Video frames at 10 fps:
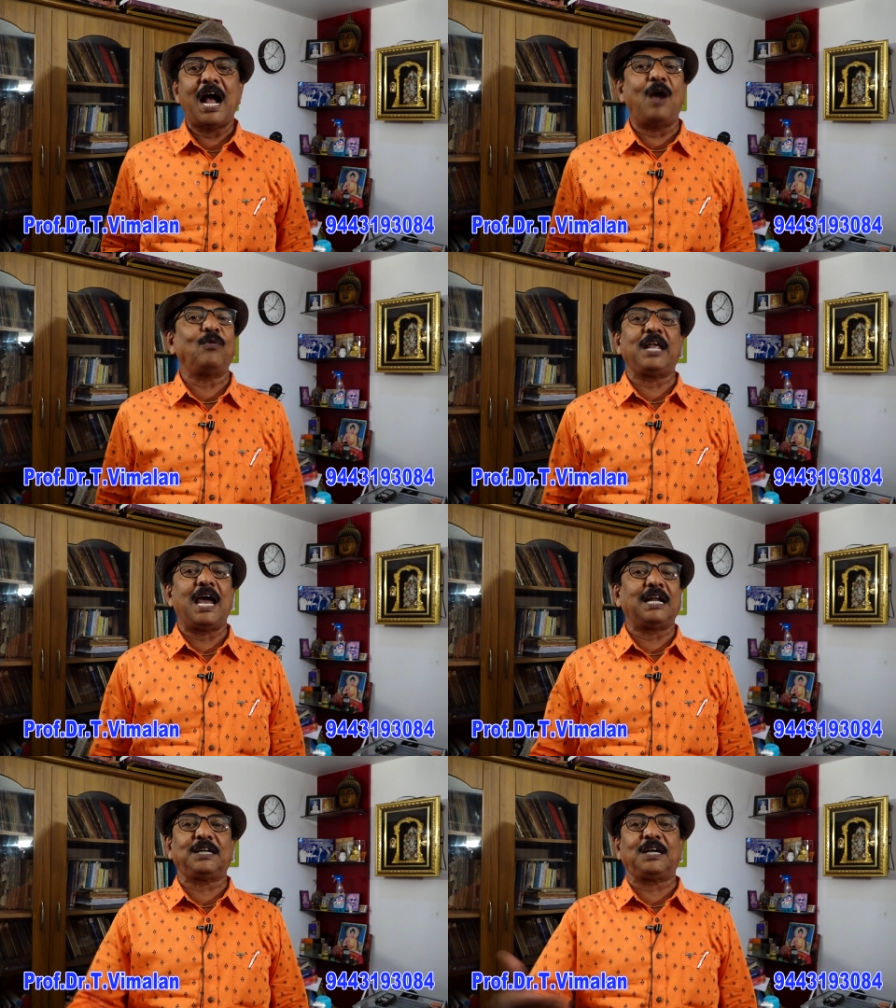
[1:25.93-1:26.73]
அவங்க
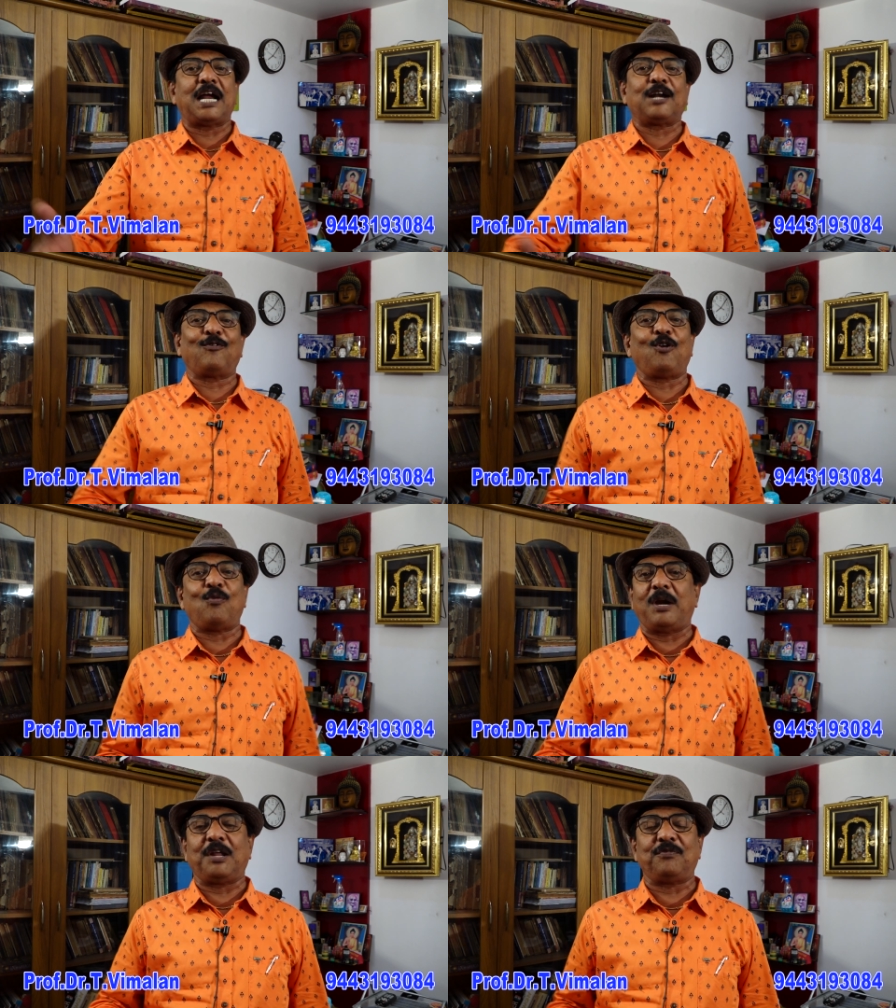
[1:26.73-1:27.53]
யாருக்கு கணவனோ
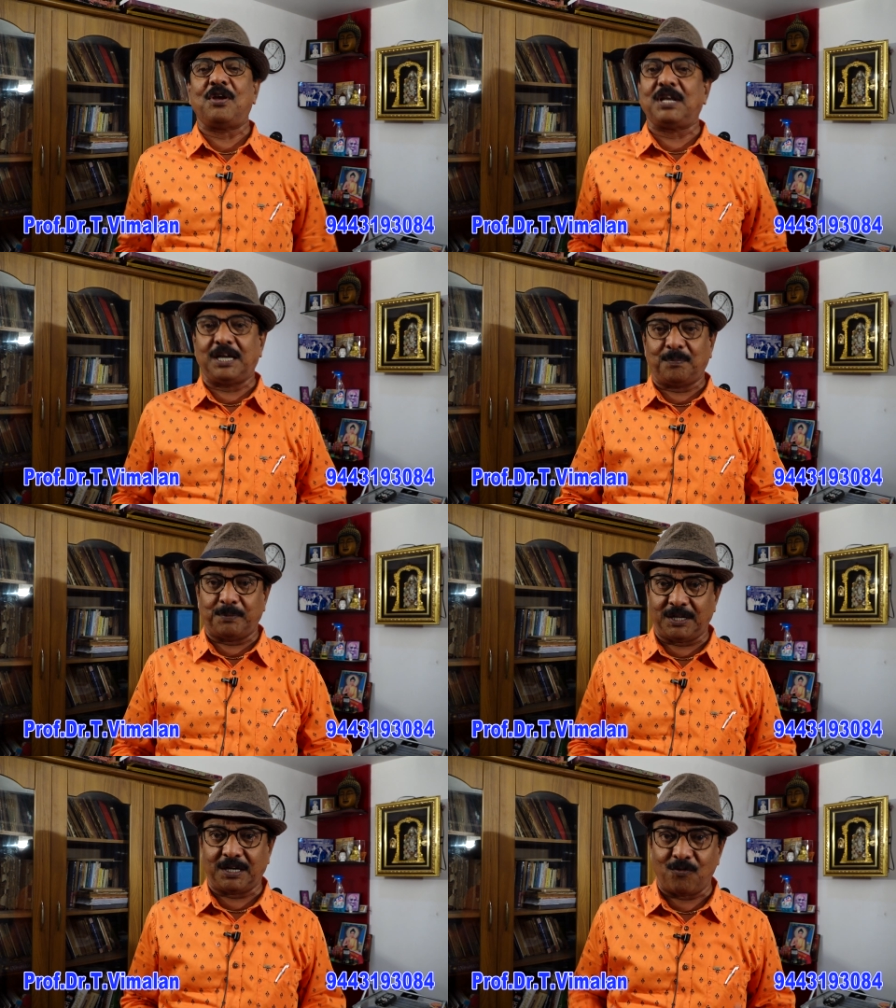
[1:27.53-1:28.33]
மனைவியோ
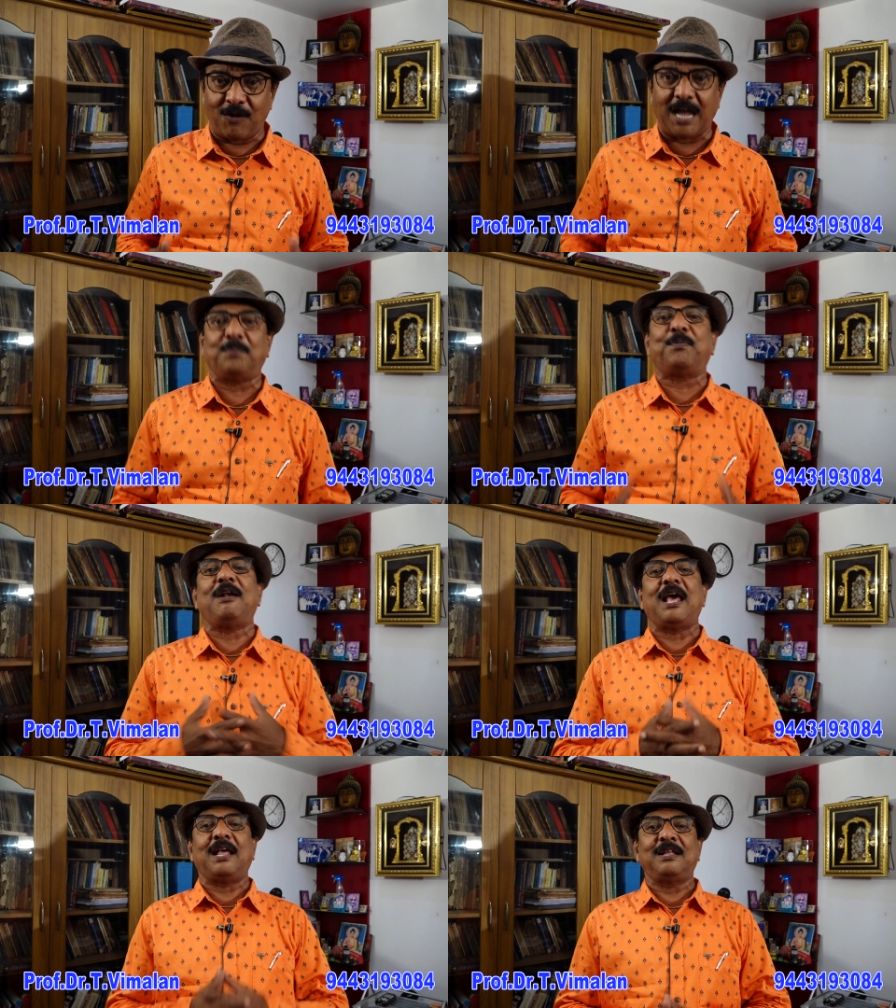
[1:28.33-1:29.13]
இறப்பதற்கு
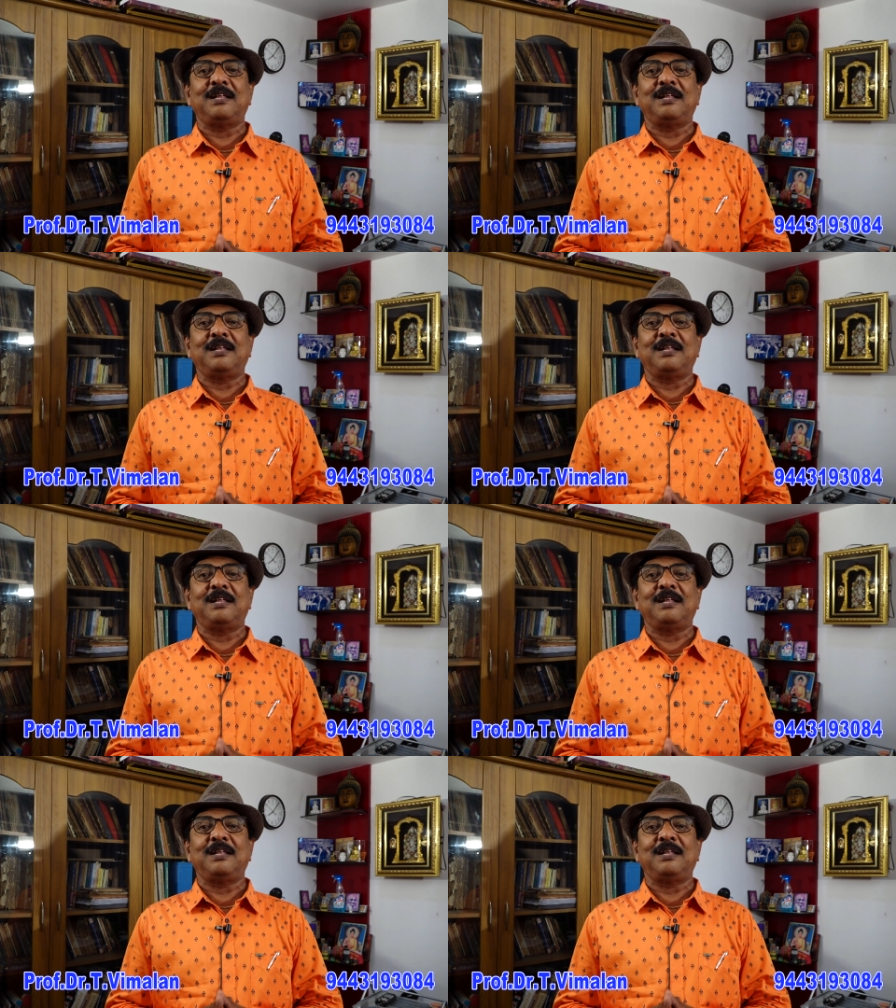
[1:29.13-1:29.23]
வாய்ப்பில்லை